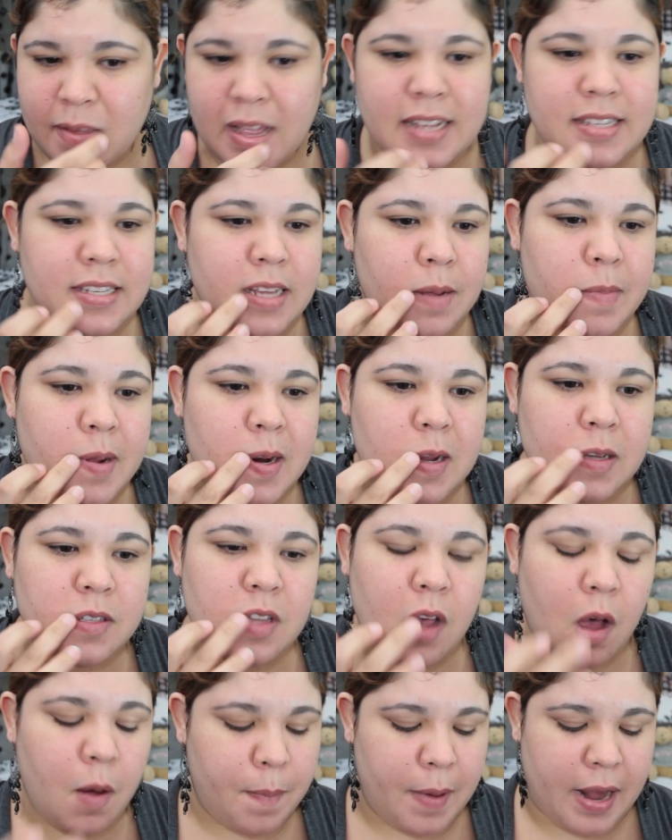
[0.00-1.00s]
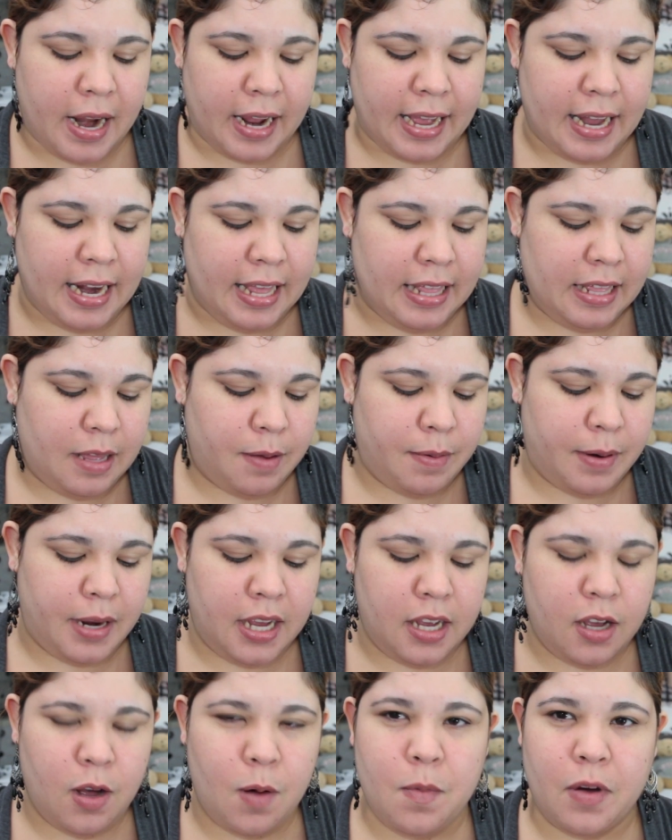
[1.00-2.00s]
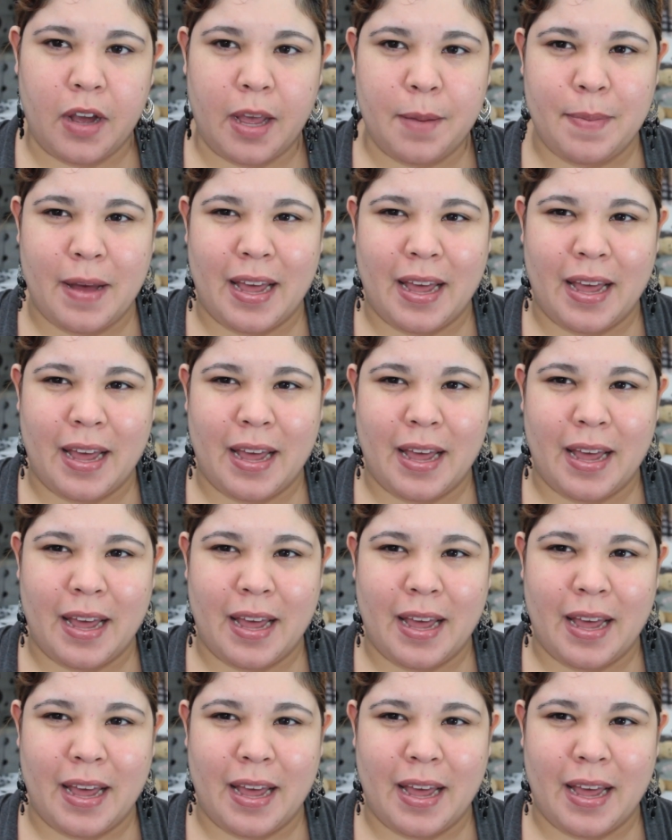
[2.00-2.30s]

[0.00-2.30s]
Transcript: hacerme los ojos para que le dé break como que